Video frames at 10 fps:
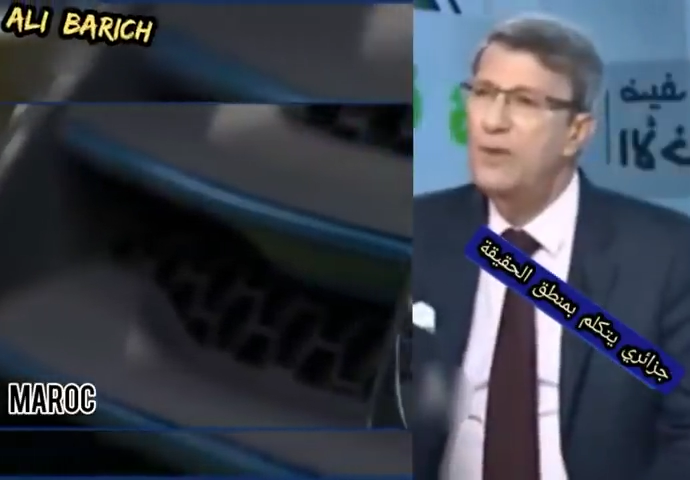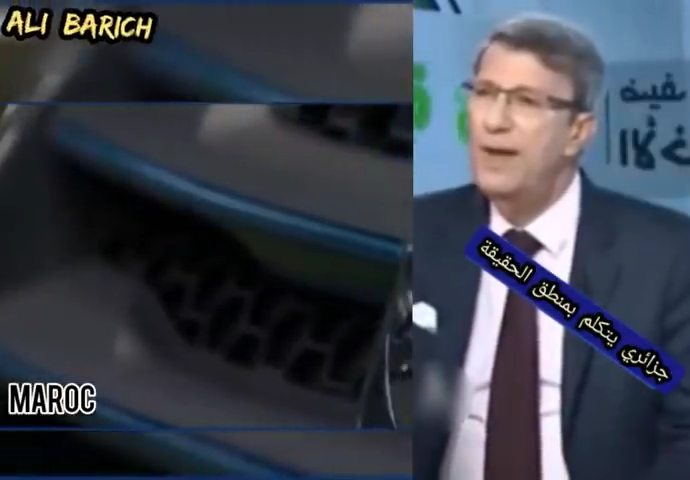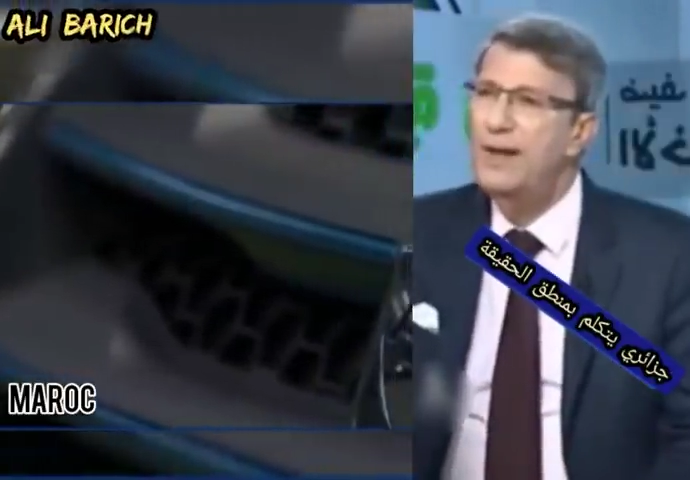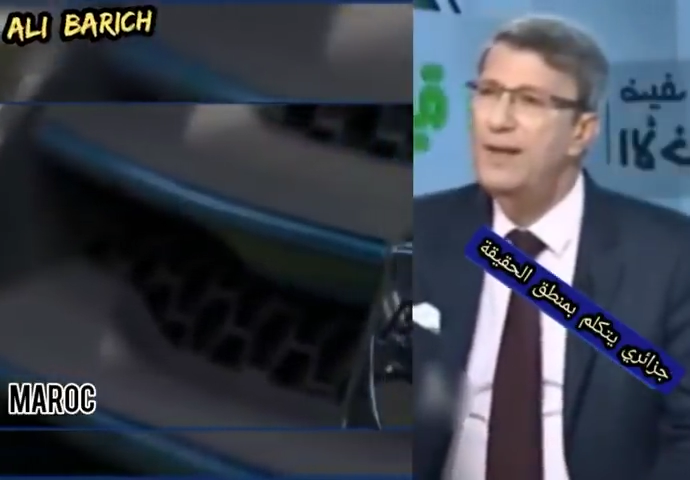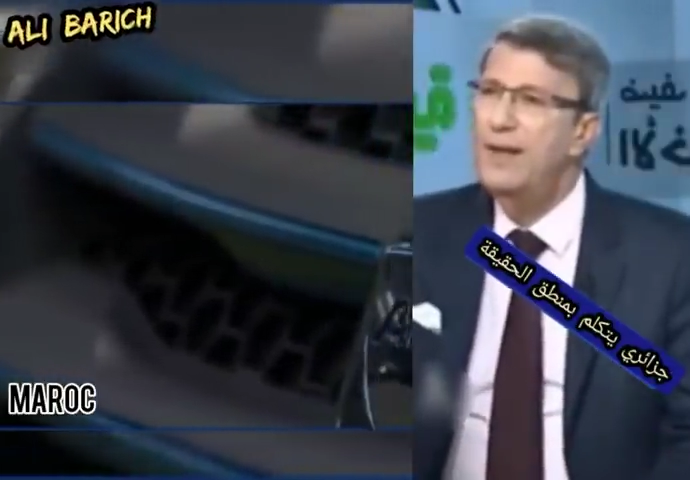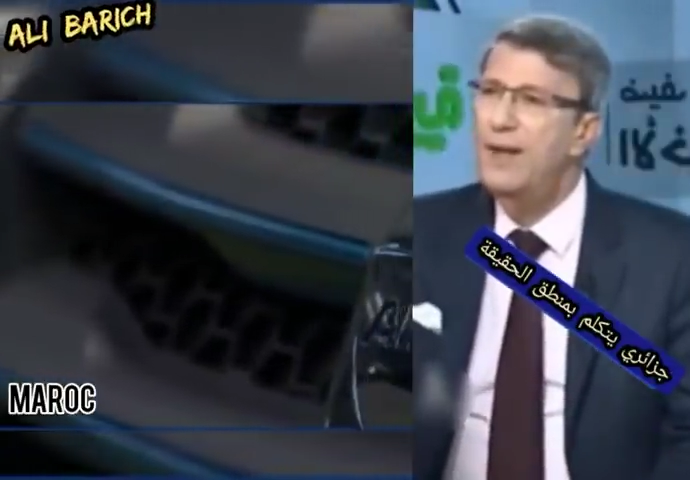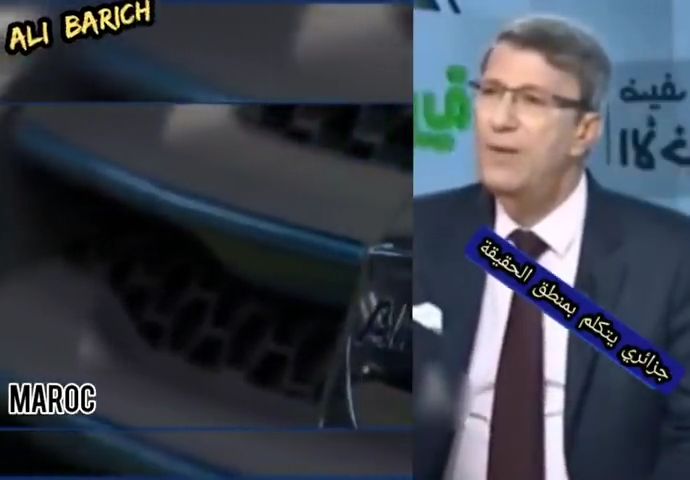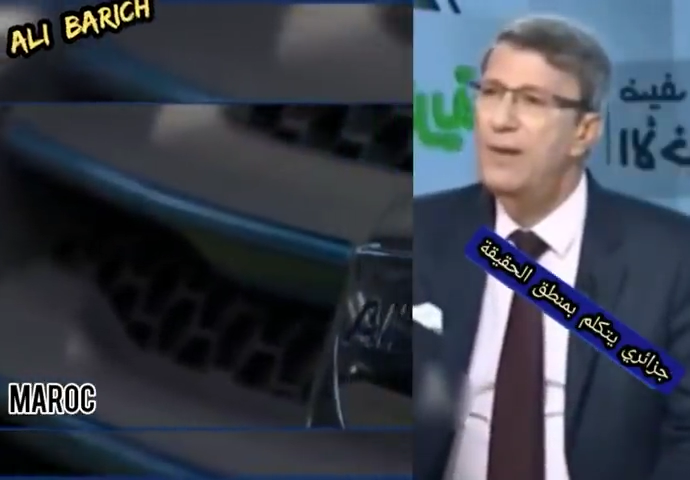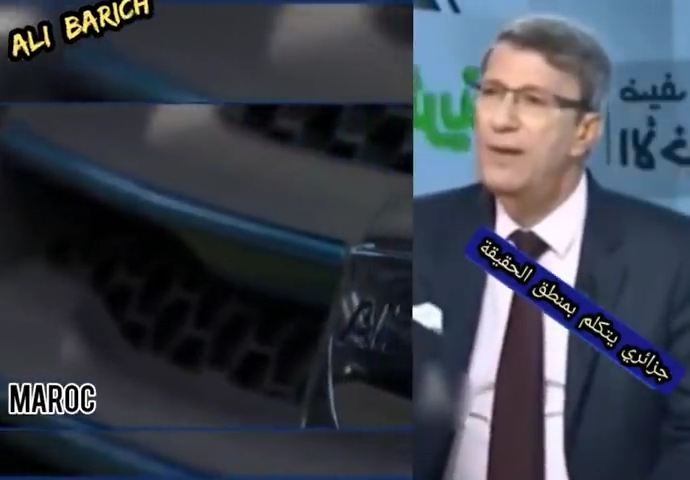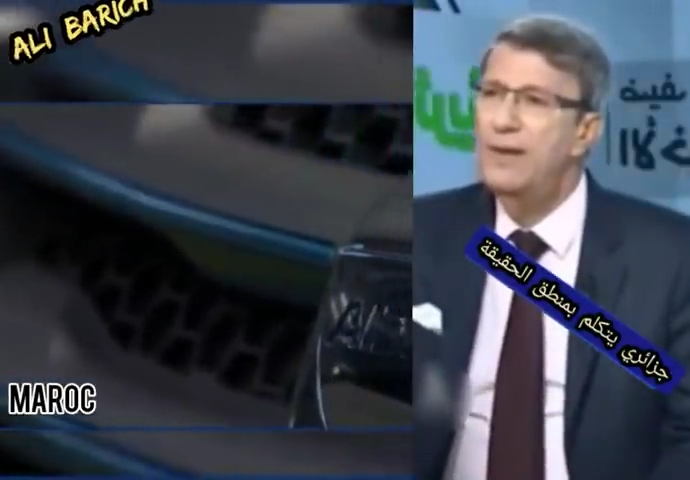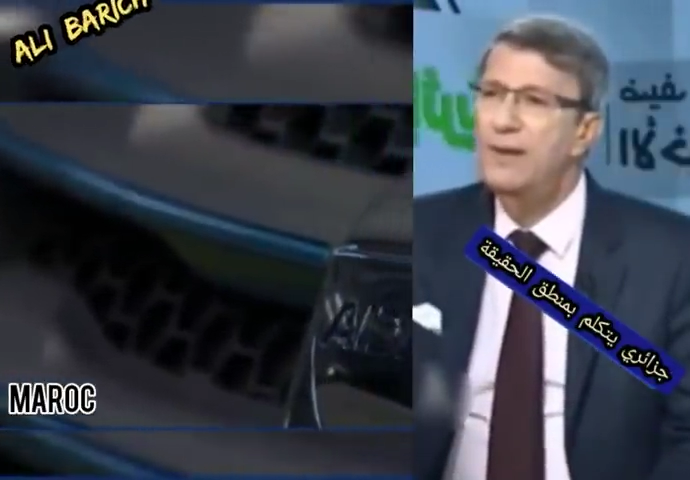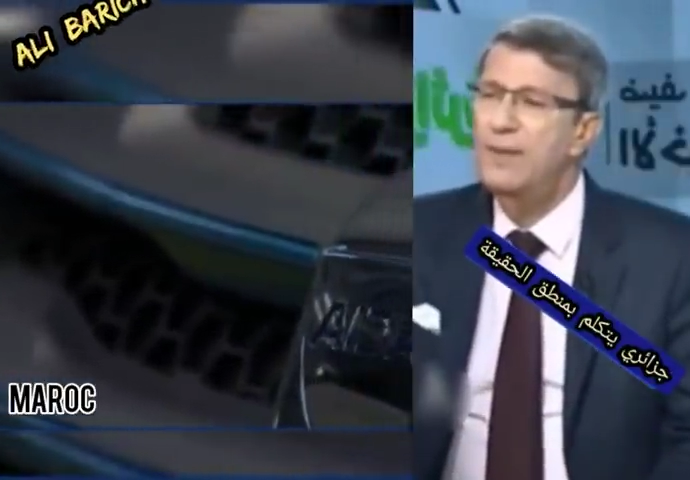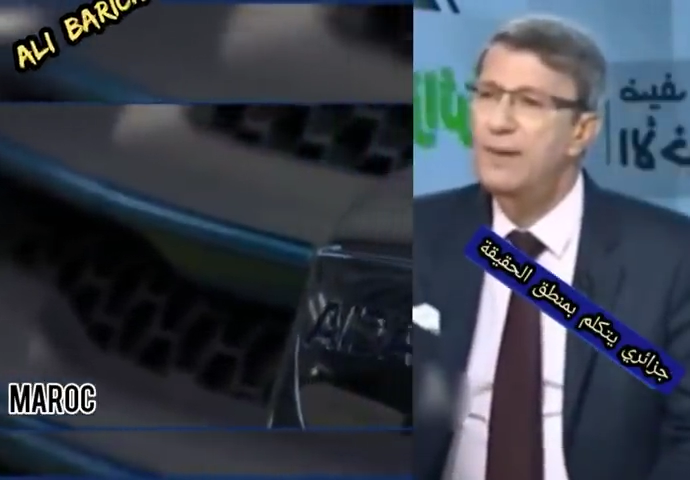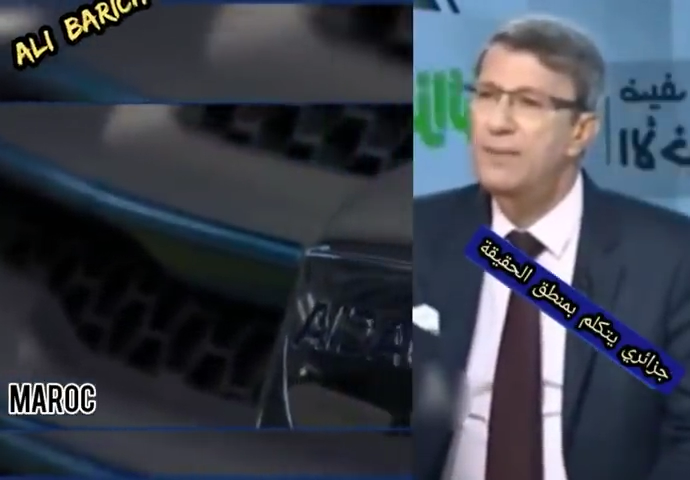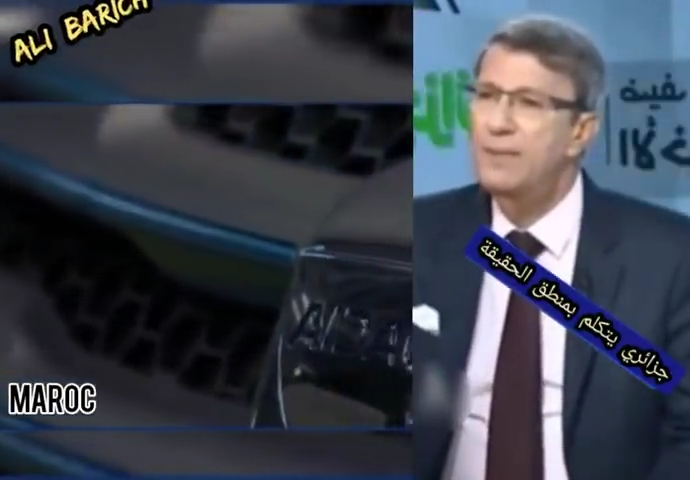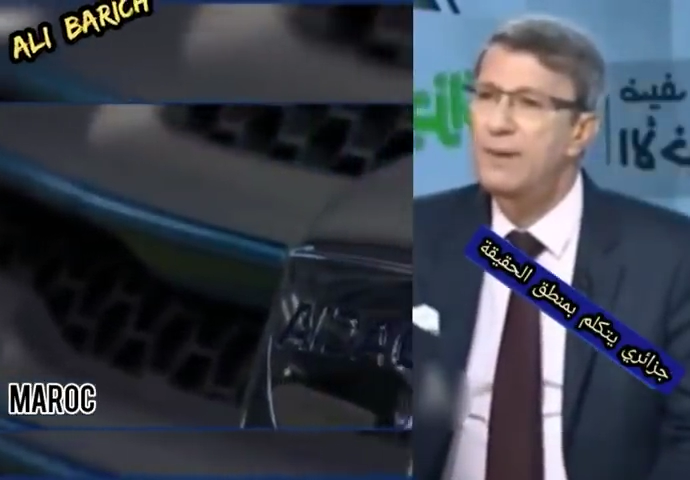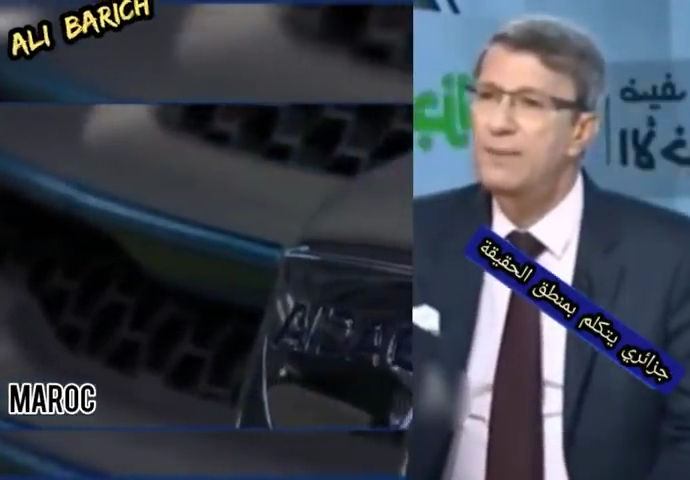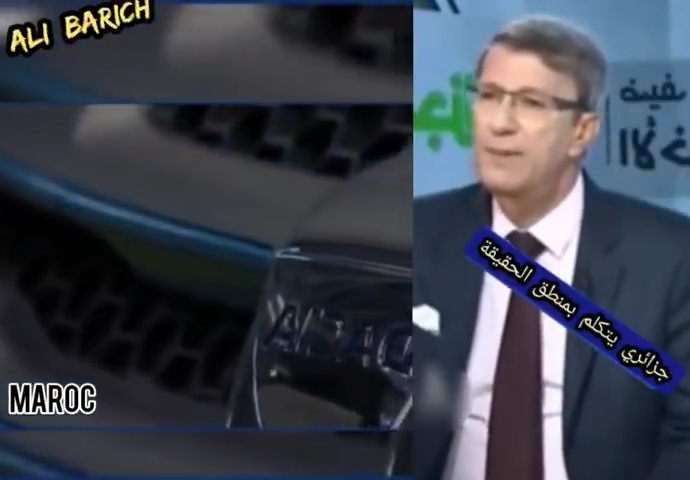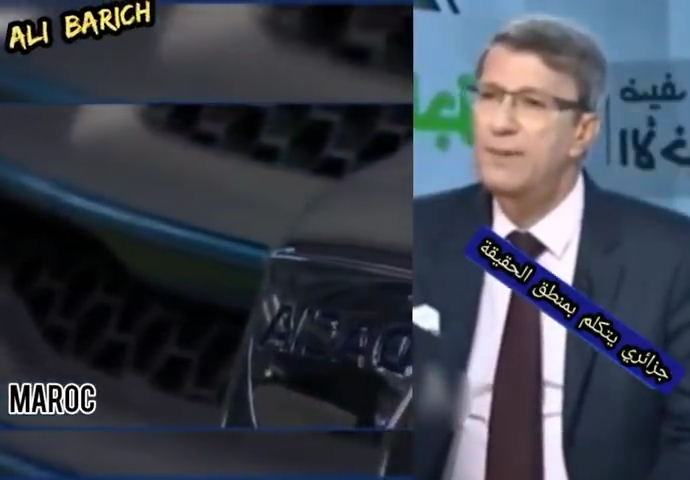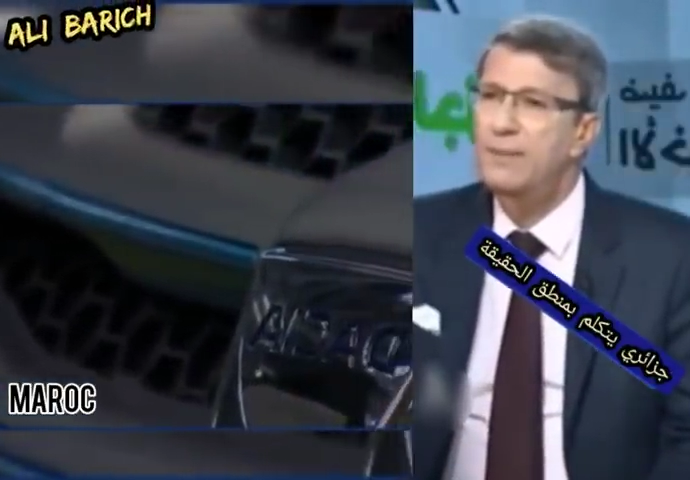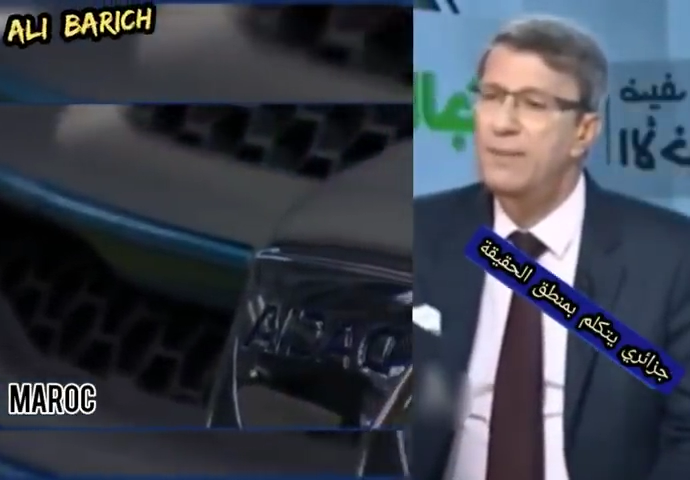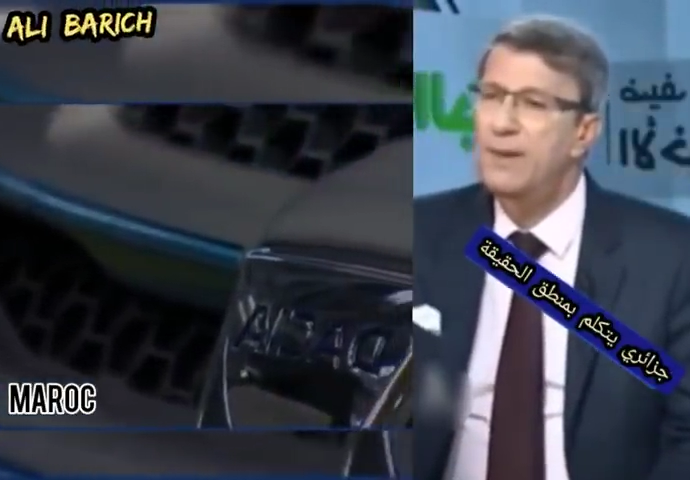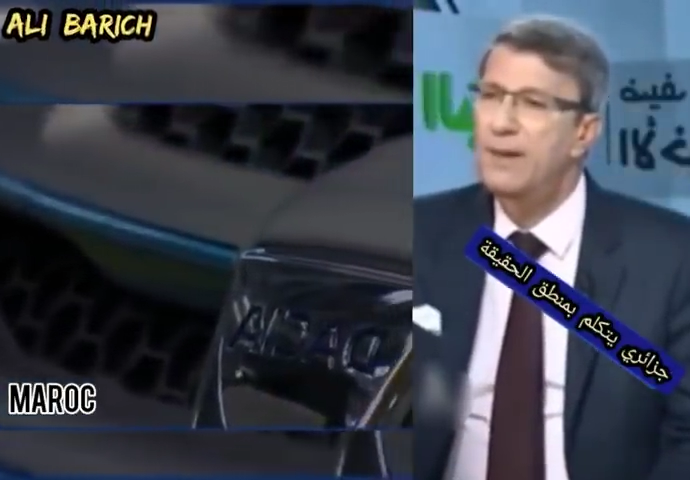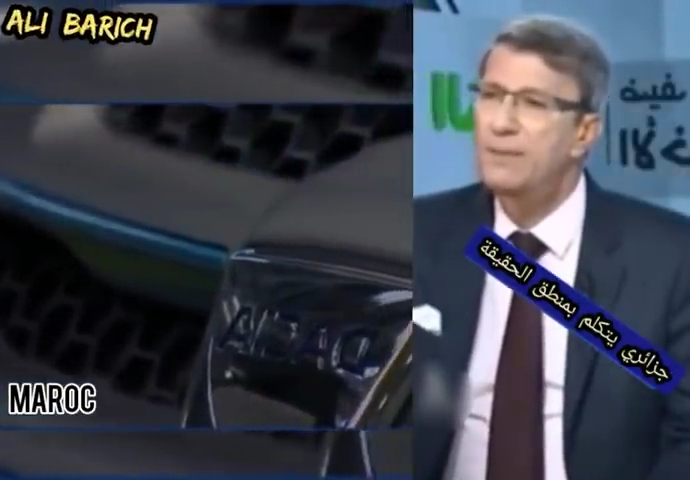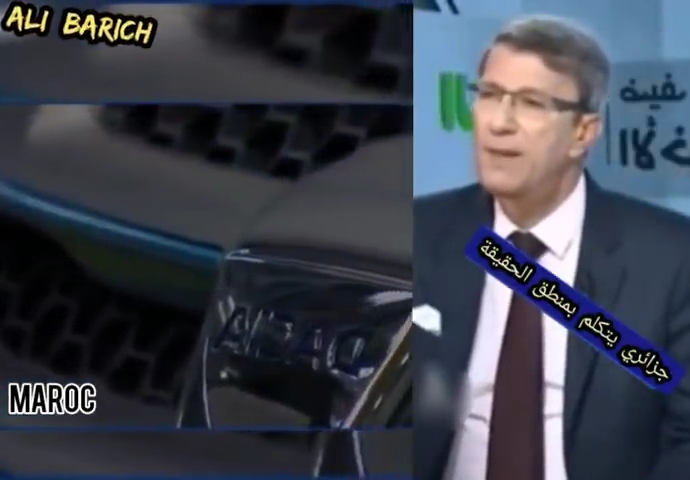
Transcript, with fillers: حاليا حوالي بمبلغ